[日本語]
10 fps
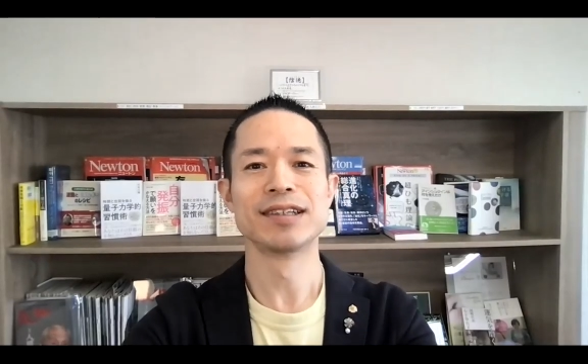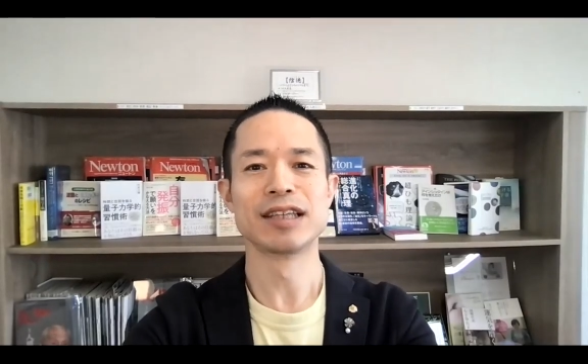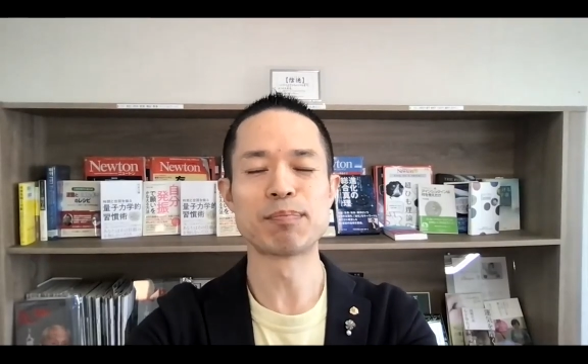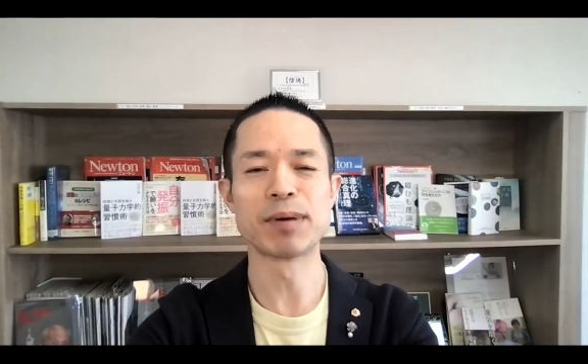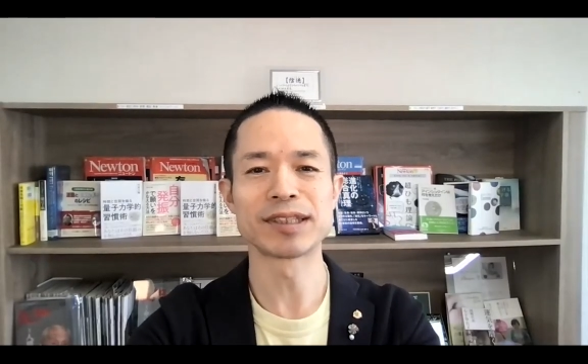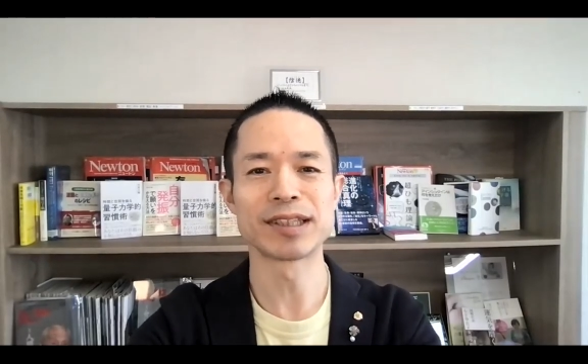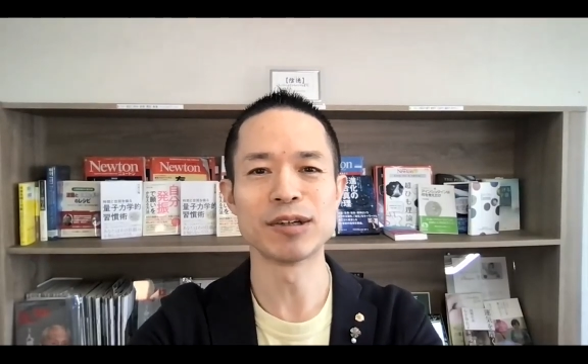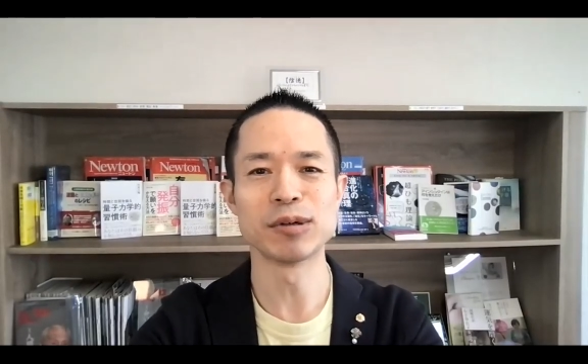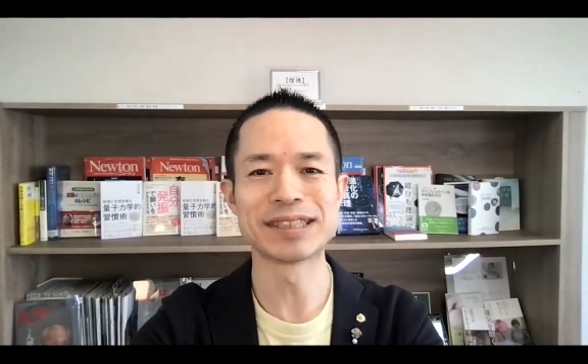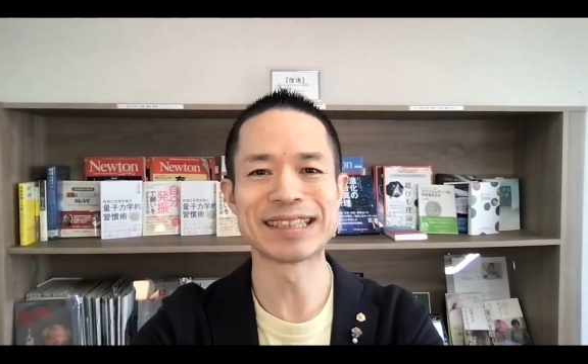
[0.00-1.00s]
一般社
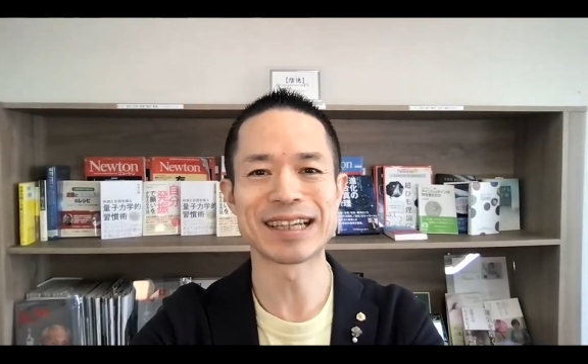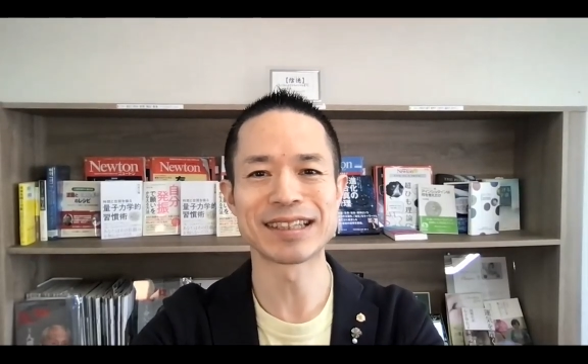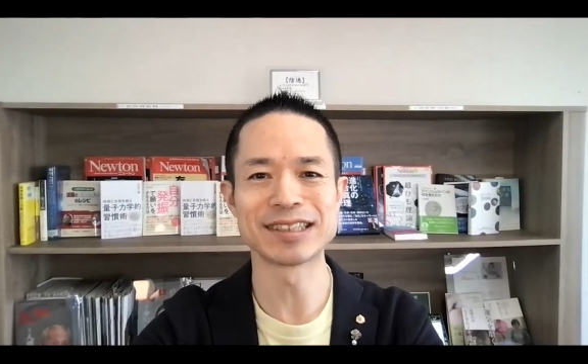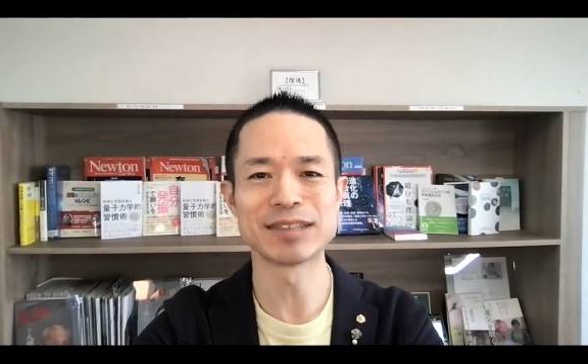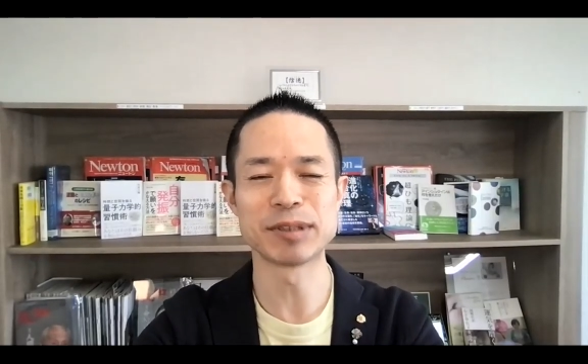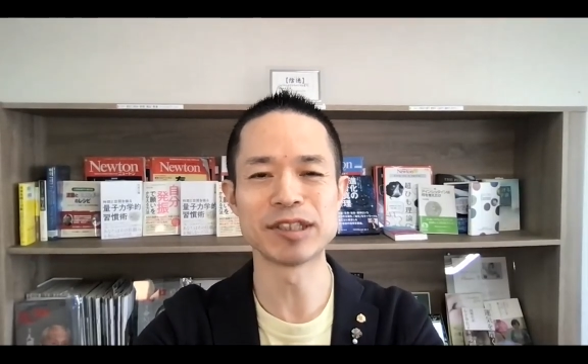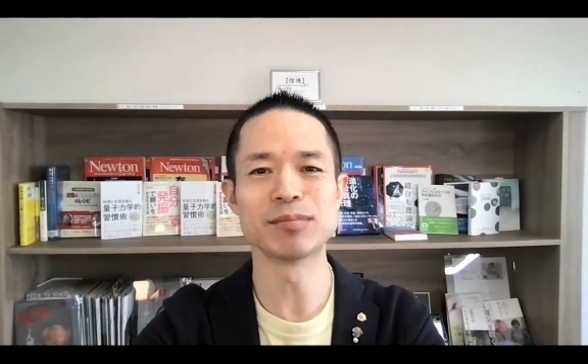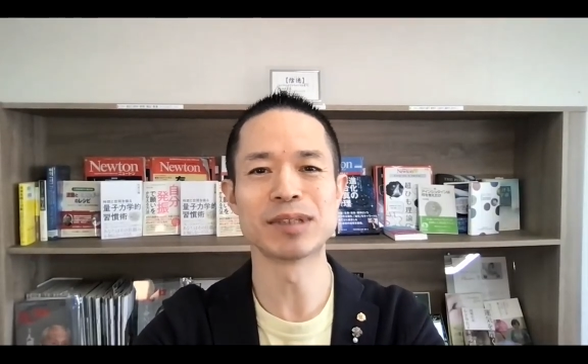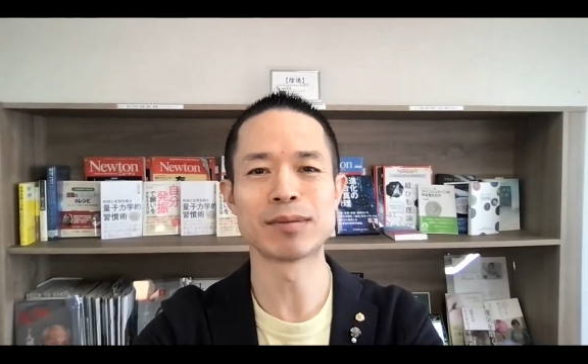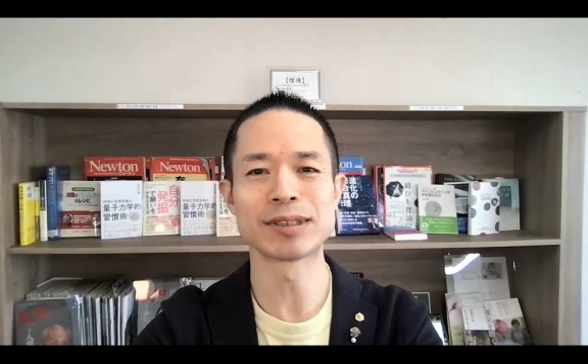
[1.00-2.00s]
団法人開花 ジーピー の
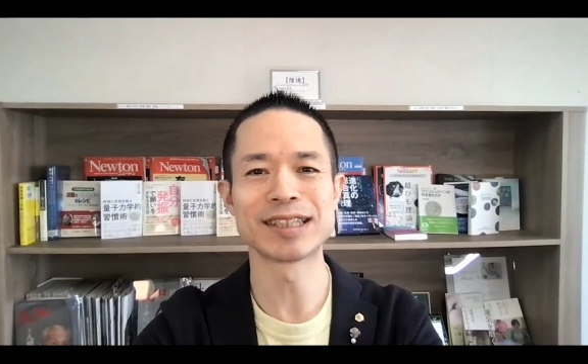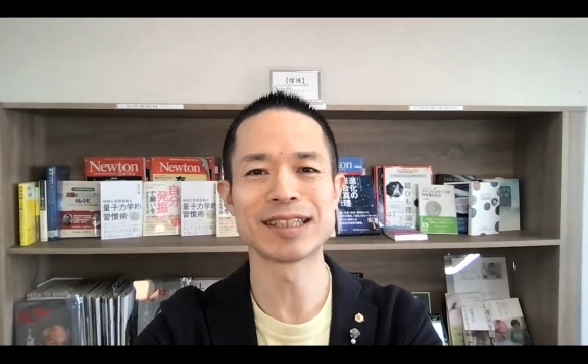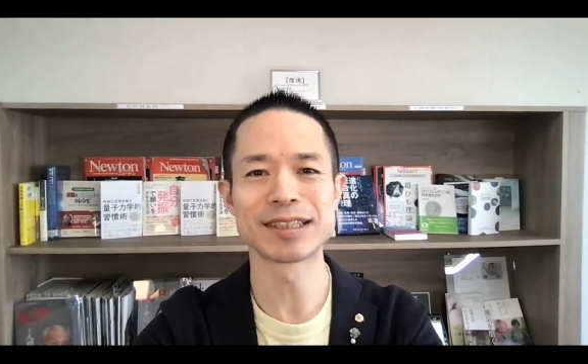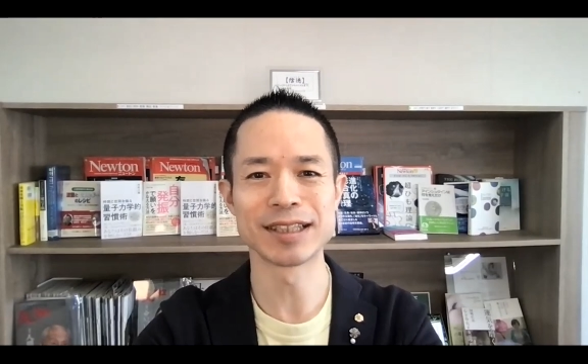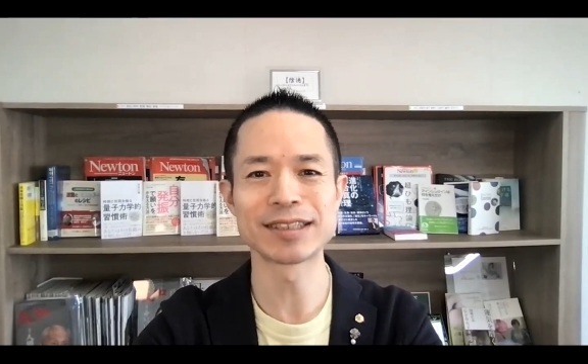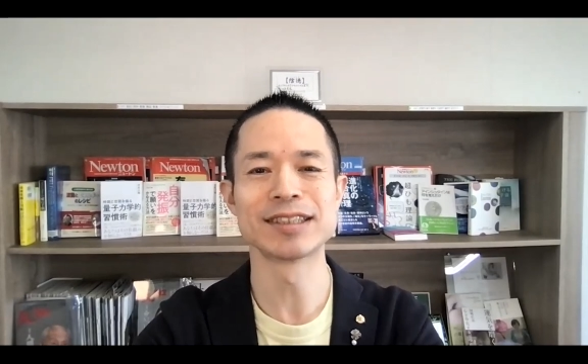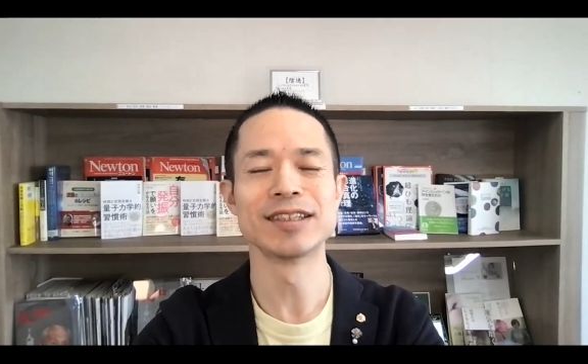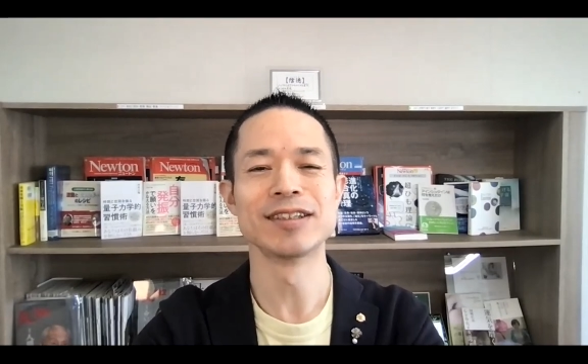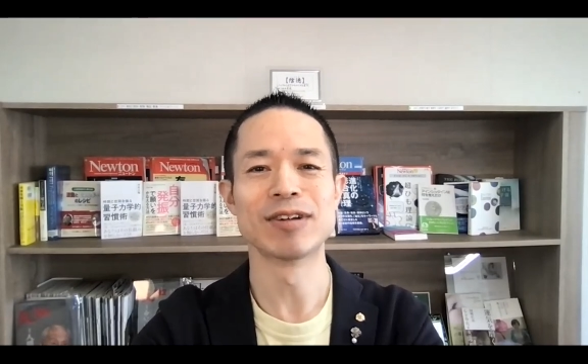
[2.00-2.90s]
村松大輔です。